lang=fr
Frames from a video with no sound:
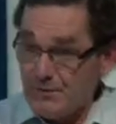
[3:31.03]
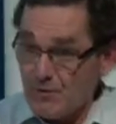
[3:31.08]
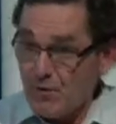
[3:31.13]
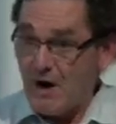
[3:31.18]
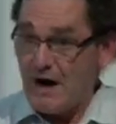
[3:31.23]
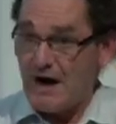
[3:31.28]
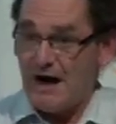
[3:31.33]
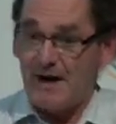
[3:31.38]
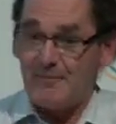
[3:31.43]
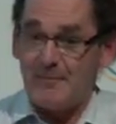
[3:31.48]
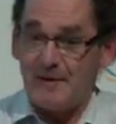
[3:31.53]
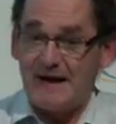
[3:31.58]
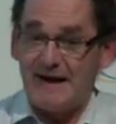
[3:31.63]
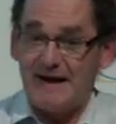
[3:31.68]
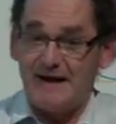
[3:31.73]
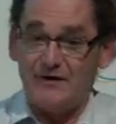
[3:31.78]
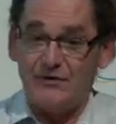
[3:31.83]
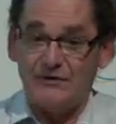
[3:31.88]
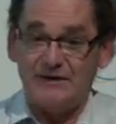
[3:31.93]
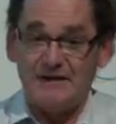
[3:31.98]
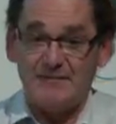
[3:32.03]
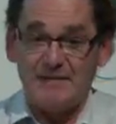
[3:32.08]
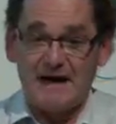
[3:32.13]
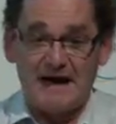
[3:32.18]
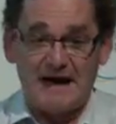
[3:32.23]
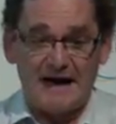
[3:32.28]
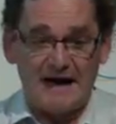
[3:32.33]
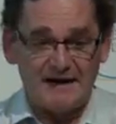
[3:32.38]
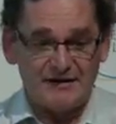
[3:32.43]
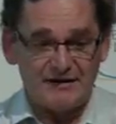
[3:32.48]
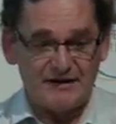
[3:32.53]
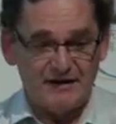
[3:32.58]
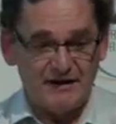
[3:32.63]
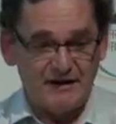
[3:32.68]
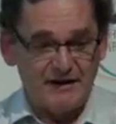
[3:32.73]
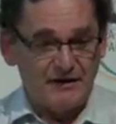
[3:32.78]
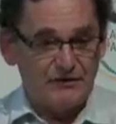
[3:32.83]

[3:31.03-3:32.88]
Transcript: mois après le démarrage